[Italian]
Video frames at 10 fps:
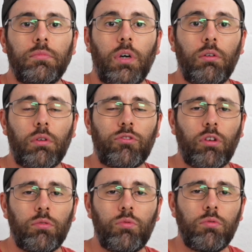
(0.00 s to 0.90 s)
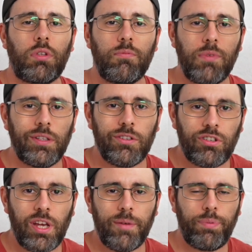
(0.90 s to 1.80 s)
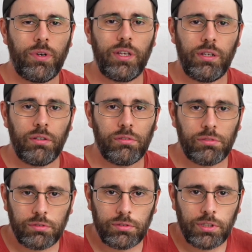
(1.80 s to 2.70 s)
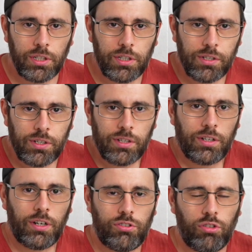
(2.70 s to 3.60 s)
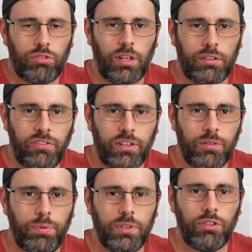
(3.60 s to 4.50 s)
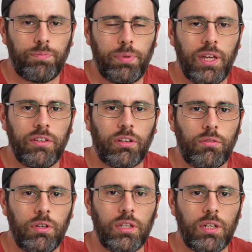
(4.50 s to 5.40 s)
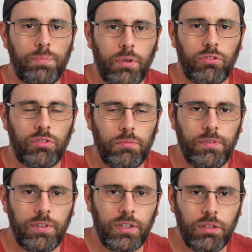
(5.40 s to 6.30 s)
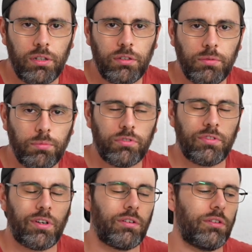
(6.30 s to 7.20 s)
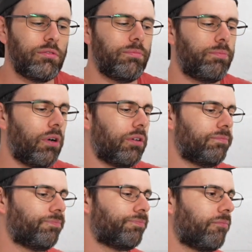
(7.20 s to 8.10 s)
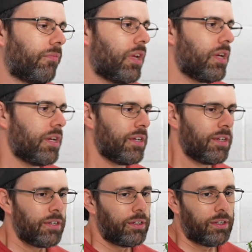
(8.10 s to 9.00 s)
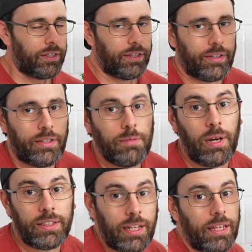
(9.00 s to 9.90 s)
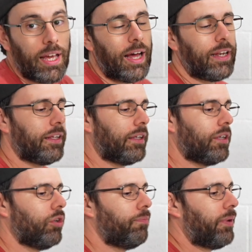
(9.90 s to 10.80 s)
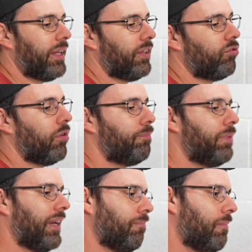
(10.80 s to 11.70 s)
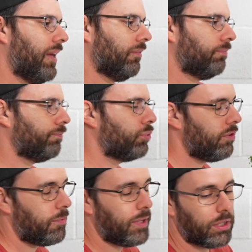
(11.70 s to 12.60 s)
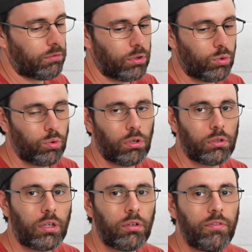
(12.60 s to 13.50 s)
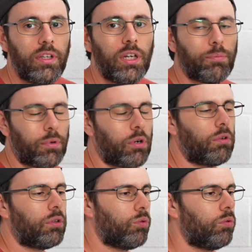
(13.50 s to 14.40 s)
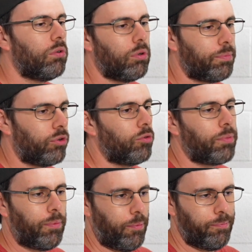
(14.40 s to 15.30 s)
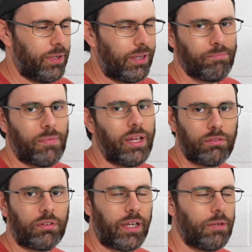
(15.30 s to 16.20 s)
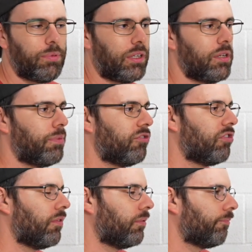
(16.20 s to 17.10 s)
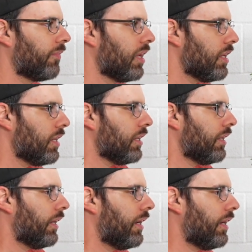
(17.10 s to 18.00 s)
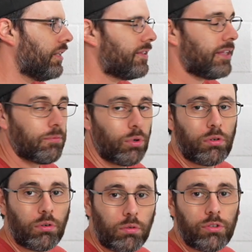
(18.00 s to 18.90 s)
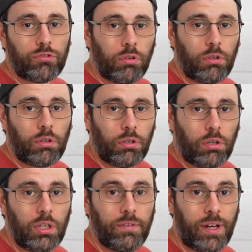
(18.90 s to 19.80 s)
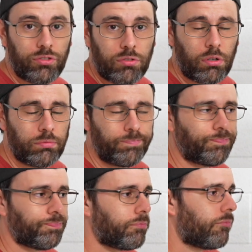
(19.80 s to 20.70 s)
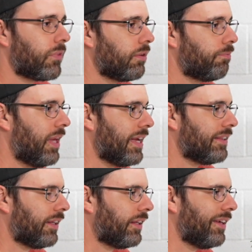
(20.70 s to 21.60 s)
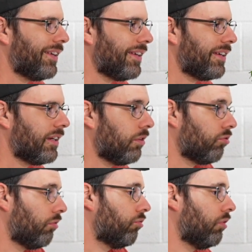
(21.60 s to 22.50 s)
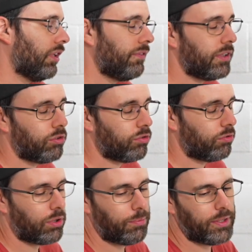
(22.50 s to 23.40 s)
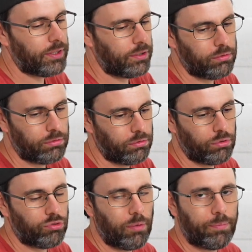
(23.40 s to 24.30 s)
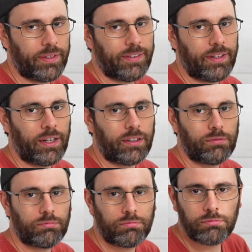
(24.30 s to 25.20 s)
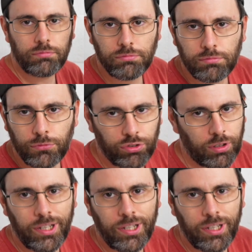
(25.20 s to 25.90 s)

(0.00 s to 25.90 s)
Allora, ciao a tutti i miei discepoli. Oggi sono andato a fare un po' di spesa, quindi nei prossimi video vi mostrerò un po' eh, di materiali che ho preso per me. Poi ovviamente qualcuno lo darò via, però qualcuno l'ho preso proprio per me, ok? Perché mi piacevano. Eh, iniziamo con questo olivastro, pianta che adesso non so da video sicuramente non, non si apprezzerà, non so,